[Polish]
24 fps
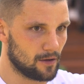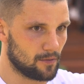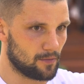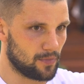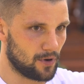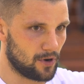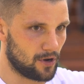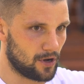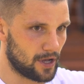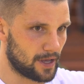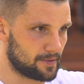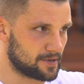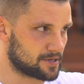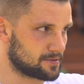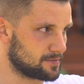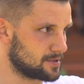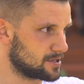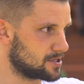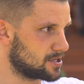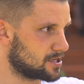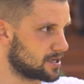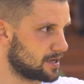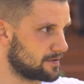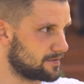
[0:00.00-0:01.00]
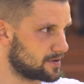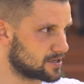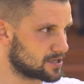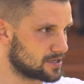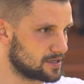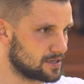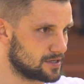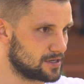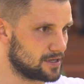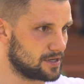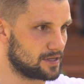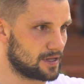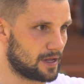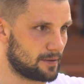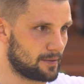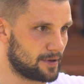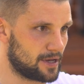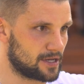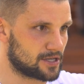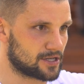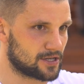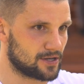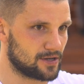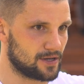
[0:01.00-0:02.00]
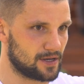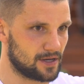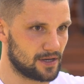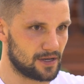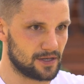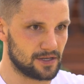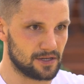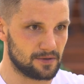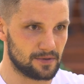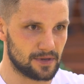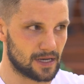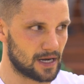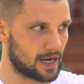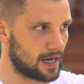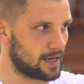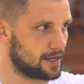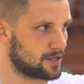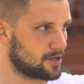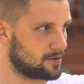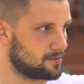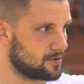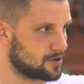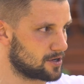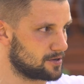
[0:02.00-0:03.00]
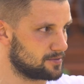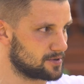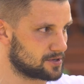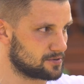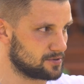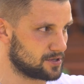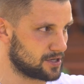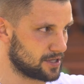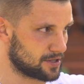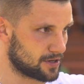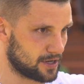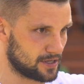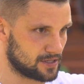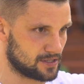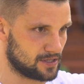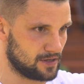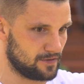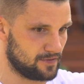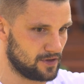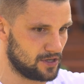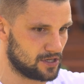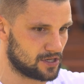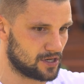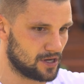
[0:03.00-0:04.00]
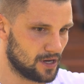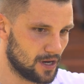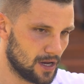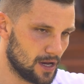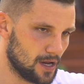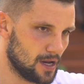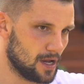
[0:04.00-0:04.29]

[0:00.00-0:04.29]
bo jakbyśmy dzisiaj weszli na mecz, y, nimi grali, to moglibyśmy się trochę zdziwić,